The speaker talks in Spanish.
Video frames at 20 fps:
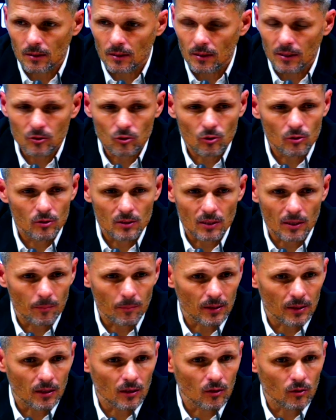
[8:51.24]
ellos
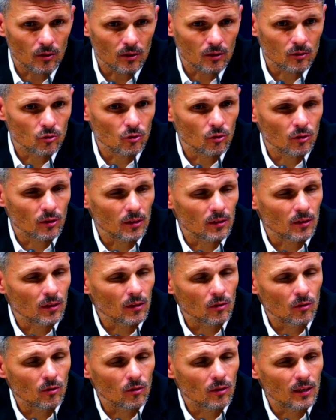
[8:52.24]
interpretaron que yo grité
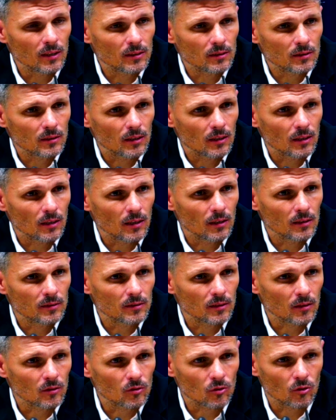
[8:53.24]
el gol hacia el
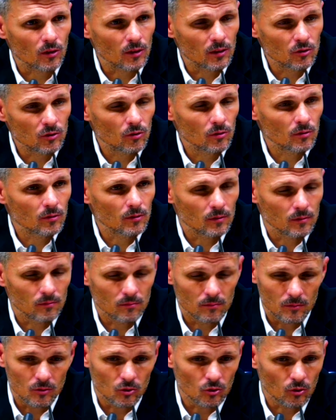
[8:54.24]
sector de ellos,
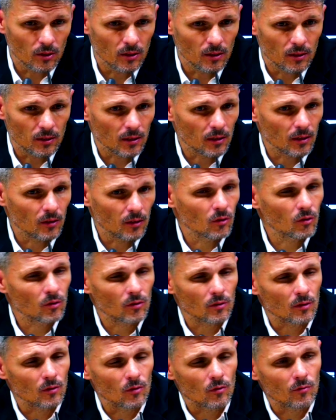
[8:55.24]
yo le dije que
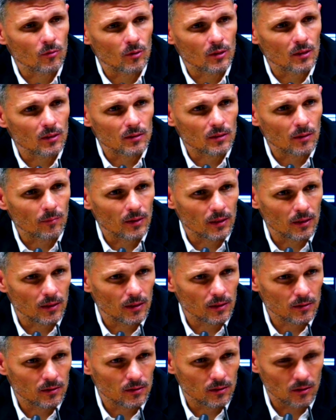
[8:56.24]
no, que no fue de esa
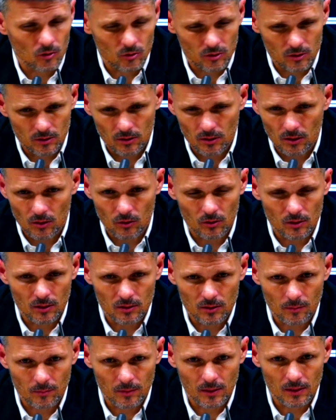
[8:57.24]
manera, y si lo sintieron de
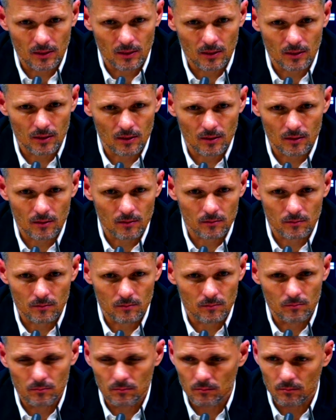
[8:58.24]
esa manera,
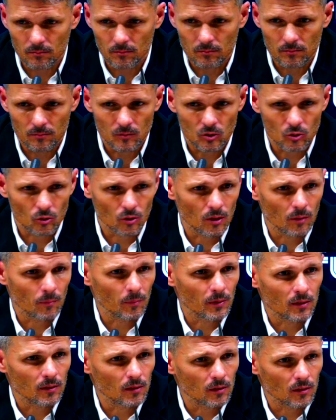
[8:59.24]
soy de
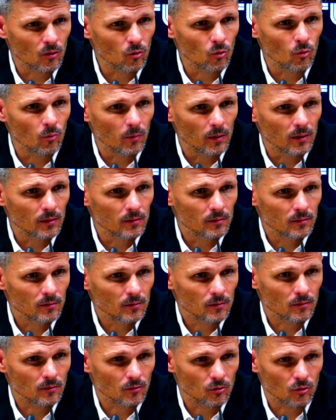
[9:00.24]
pedir disculpas.
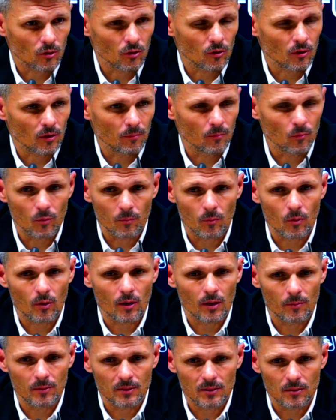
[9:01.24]
Yo creo que muy
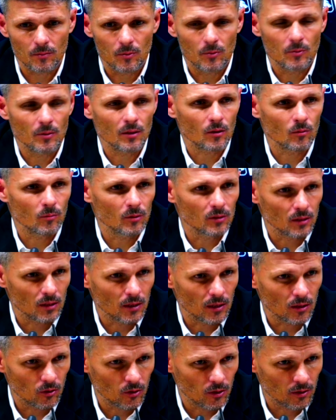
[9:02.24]
pocas veces en mi vida como
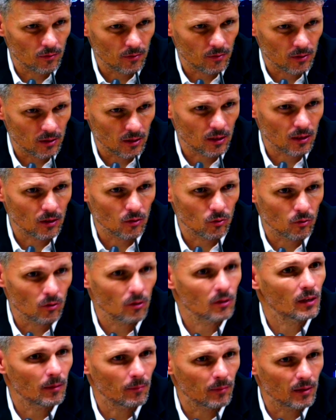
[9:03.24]
entrenador he festejado un
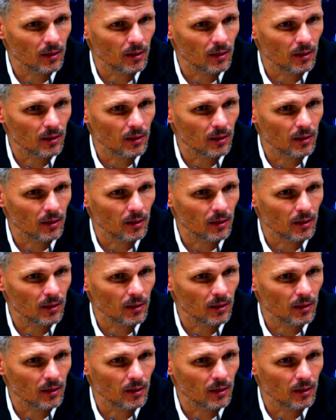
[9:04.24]
gol de la